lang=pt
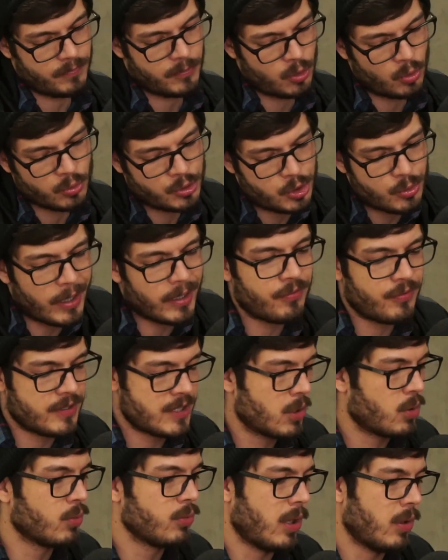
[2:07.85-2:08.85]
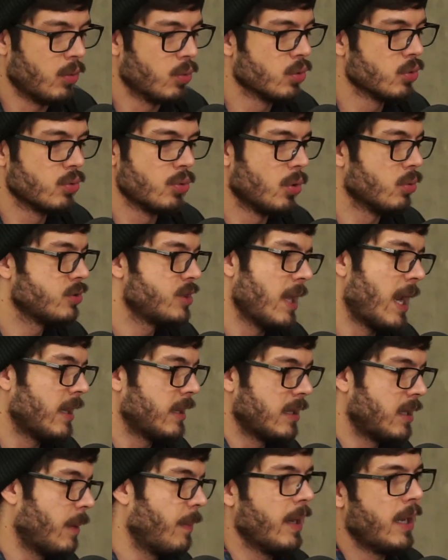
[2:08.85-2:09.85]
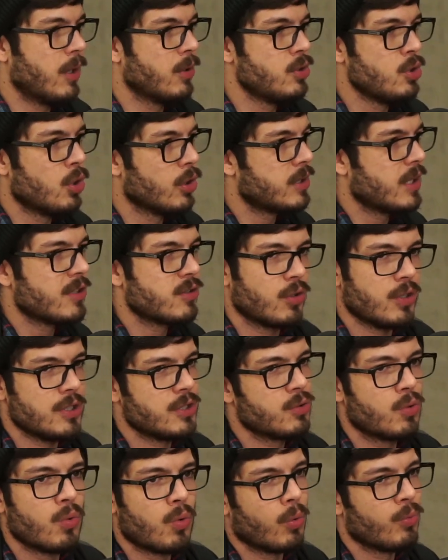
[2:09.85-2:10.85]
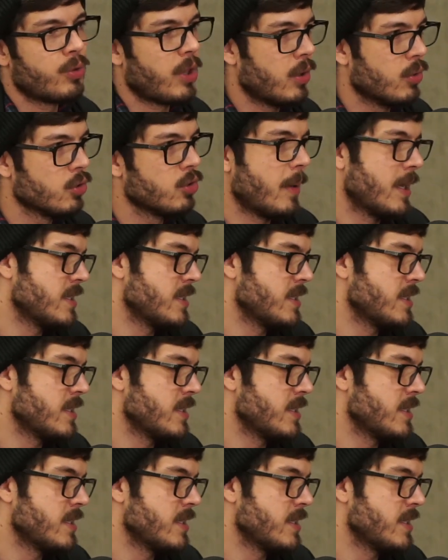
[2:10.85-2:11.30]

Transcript: continuado a fazer conteúdo, ou sei lá, tá trabalhando em outras coisas com conteúdo,